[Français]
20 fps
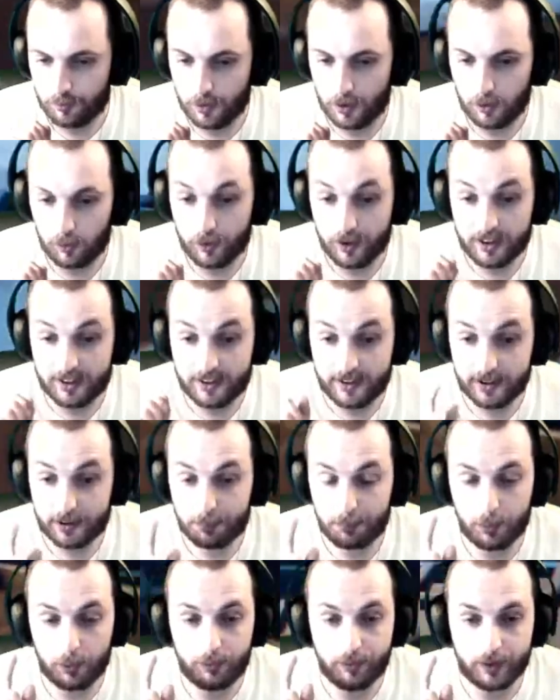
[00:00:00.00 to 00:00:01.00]
voilà, on est à 16
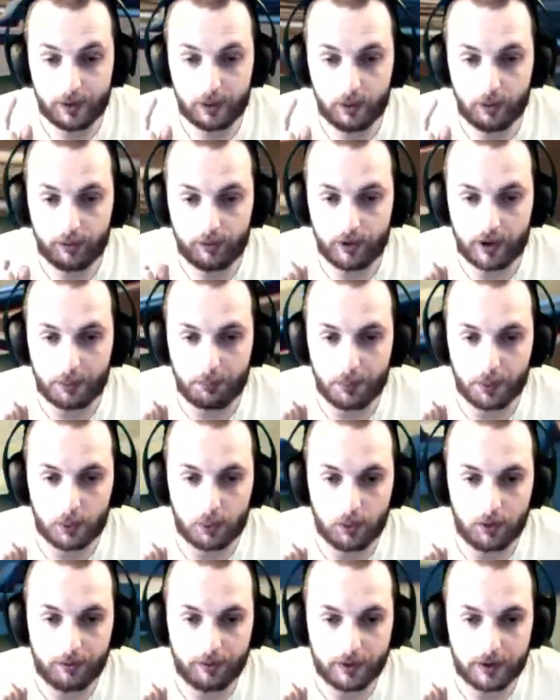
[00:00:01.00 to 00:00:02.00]
minutes 29, on arrive bientôt
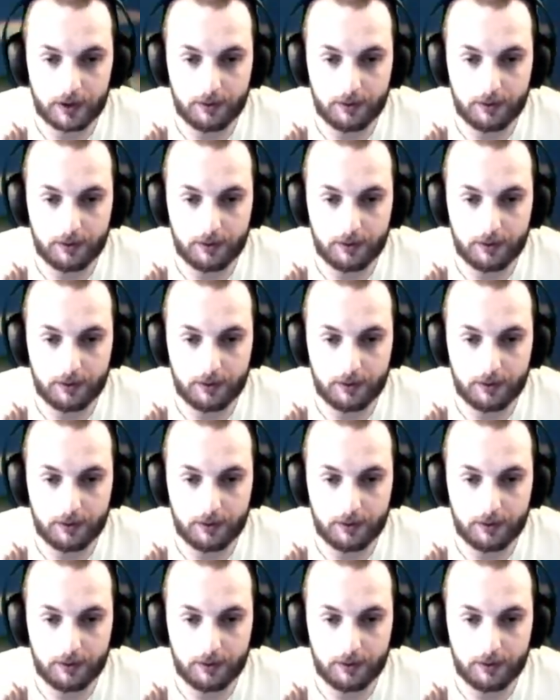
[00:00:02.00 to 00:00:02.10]
à la fin de